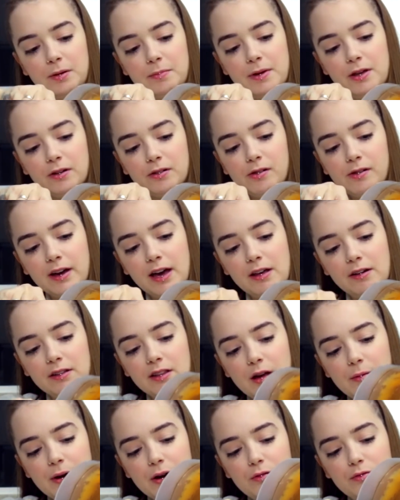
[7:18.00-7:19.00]
Primeiro que eu quero
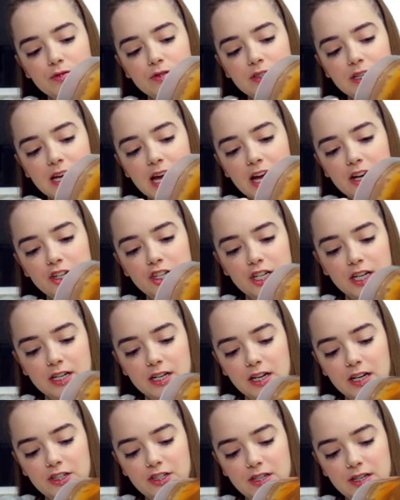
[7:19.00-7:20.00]
dar uma cozinhadinha
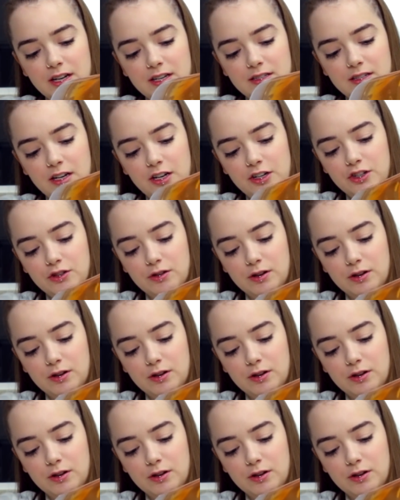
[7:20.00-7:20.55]
nesse leite